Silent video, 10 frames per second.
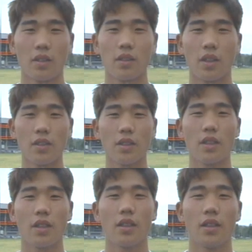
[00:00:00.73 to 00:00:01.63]
일단
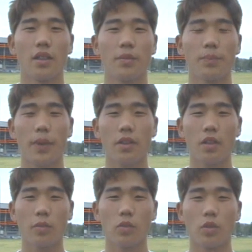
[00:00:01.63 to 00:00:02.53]
LG
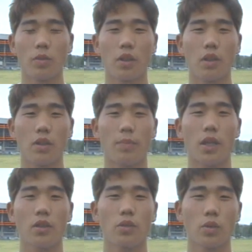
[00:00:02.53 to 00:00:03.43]
팬들이 너무 많아서
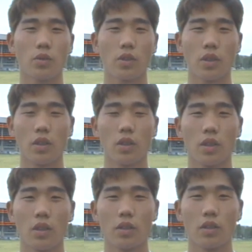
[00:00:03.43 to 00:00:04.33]
많 좋고요.
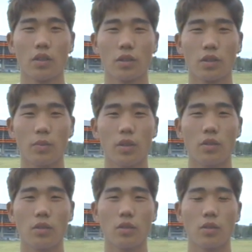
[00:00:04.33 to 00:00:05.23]
그리고
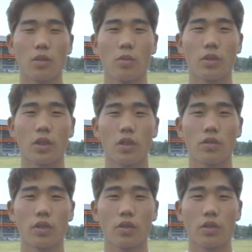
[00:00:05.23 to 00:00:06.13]
선배들도 너무
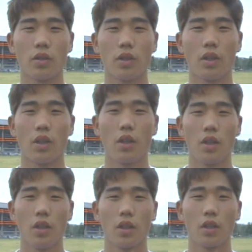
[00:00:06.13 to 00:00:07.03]
잘해주시고
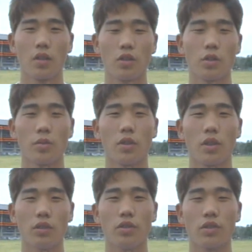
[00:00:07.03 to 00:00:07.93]
어, 열심히
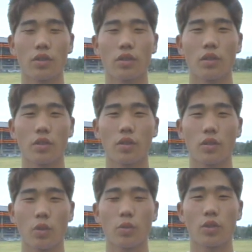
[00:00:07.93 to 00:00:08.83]
할 수 있어서
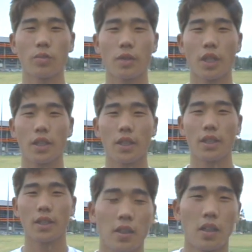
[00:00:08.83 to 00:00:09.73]
너무 좋습니다.
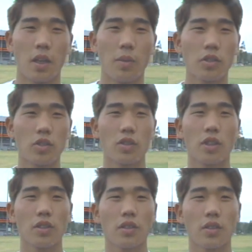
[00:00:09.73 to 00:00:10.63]
아마추어
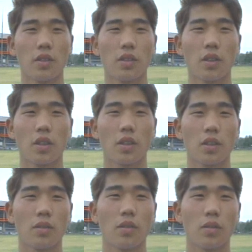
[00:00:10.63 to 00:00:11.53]
때는요,
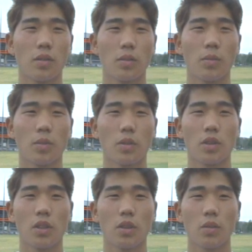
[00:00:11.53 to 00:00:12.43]
어, 뭐
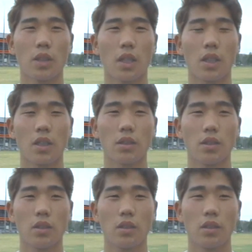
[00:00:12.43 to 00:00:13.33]

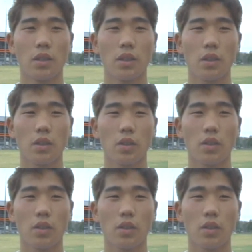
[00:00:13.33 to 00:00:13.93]
지도자들이